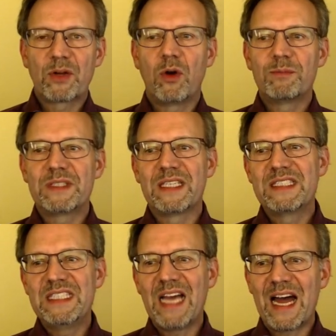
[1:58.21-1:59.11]
bekommt ihr
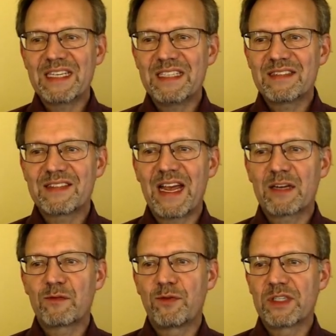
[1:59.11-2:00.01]
die
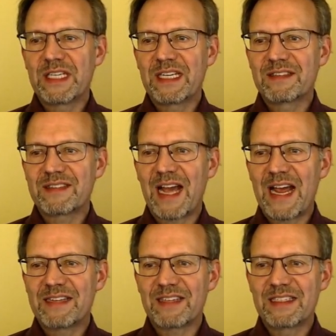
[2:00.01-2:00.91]
angezeigt von den
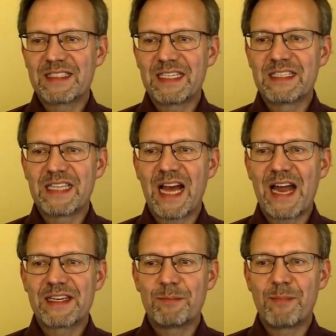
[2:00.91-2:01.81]
Sites, an denen ihr
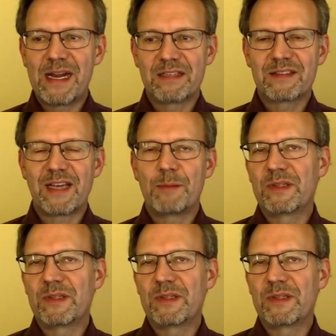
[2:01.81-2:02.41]
angemeldet seid,